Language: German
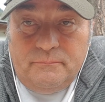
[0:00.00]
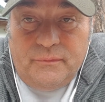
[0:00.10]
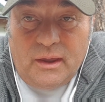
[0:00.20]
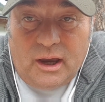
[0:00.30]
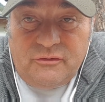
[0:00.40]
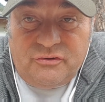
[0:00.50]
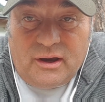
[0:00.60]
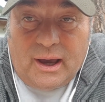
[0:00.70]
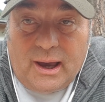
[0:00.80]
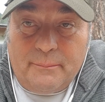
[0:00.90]
der
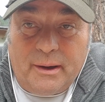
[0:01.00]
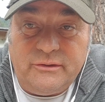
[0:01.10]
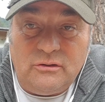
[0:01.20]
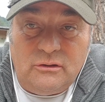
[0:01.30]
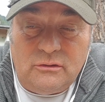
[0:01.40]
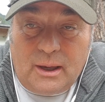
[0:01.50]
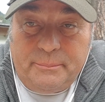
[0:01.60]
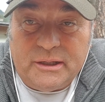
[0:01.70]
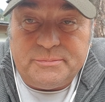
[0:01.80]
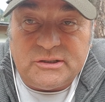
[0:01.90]
einfache Arbeiter oder
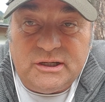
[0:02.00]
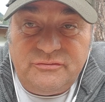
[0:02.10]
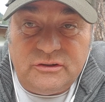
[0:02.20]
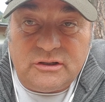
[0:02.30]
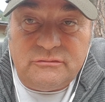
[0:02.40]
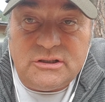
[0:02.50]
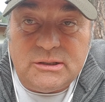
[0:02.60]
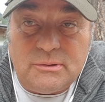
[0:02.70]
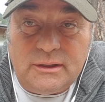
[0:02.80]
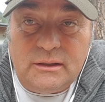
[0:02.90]
abhängig Beschäftigte, wie ich
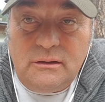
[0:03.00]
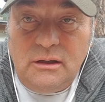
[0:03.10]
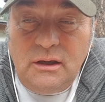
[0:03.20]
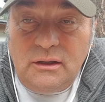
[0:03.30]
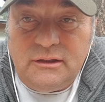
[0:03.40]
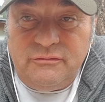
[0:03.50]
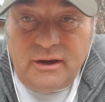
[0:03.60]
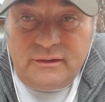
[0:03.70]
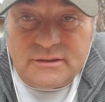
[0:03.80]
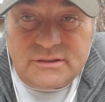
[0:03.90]
die immer nenne, die
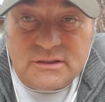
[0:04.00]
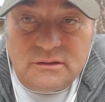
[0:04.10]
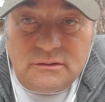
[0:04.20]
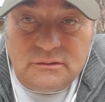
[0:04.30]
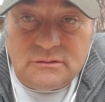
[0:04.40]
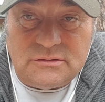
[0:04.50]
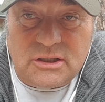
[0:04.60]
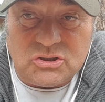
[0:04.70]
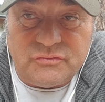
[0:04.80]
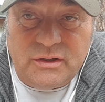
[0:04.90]
werden es hier äh,
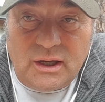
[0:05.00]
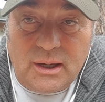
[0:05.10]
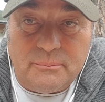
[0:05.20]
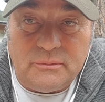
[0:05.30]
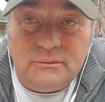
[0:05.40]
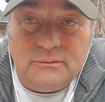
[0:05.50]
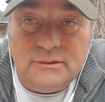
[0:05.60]
sehr schwer haben. Ne?